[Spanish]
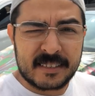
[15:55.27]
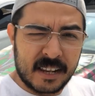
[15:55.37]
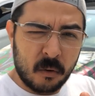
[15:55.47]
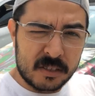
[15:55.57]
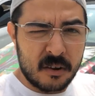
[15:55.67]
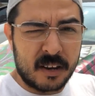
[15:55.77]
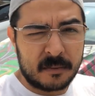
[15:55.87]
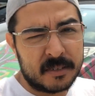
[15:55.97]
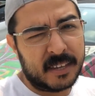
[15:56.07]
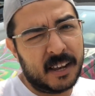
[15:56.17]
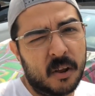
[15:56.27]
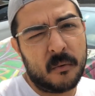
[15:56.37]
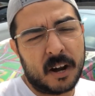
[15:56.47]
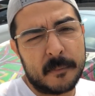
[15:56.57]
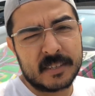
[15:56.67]
que si les gusta lo que hacemos aquí en
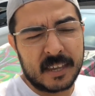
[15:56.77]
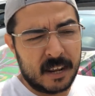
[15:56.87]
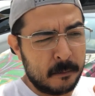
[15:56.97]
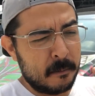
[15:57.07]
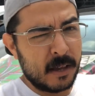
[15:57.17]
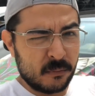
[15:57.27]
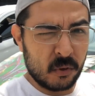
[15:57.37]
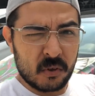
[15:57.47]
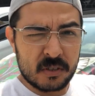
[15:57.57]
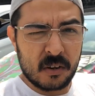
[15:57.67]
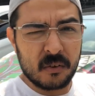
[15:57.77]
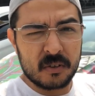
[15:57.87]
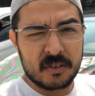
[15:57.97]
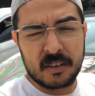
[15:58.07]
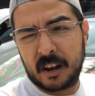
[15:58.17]
and Grabs, quieren ver más fotos de
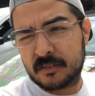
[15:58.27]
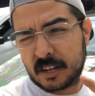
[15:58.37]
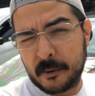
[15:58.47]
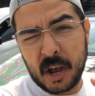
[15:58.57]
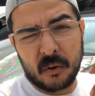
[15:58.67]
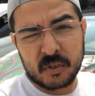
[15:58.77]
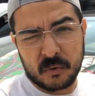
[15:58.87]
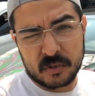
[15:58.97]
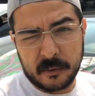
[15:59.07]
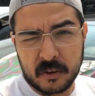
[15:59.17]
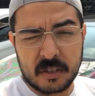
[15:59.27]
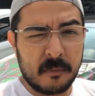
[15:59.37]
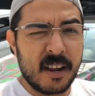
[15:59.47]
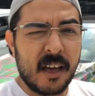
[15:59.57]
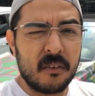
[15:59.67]
los, de los trabajos o los trabajos
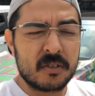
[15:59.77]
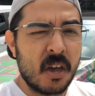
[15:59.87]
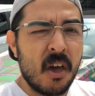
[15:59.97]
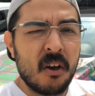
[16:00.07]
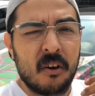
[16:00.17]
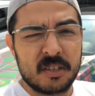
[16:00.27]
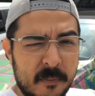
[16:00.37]
terminados, o